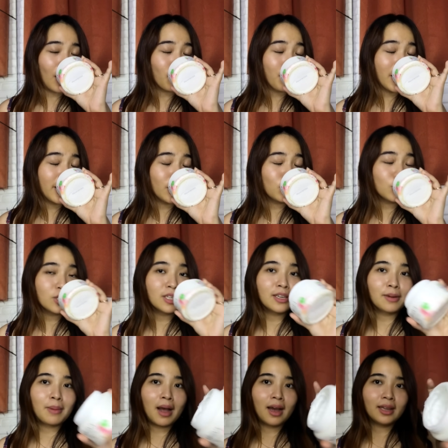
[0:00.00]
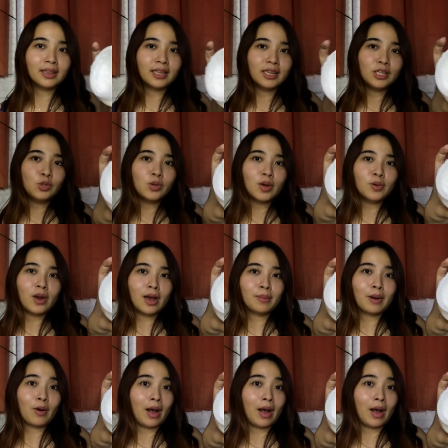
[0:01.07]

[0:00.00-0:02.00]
aromanya tuh seger banget ini juga udah mau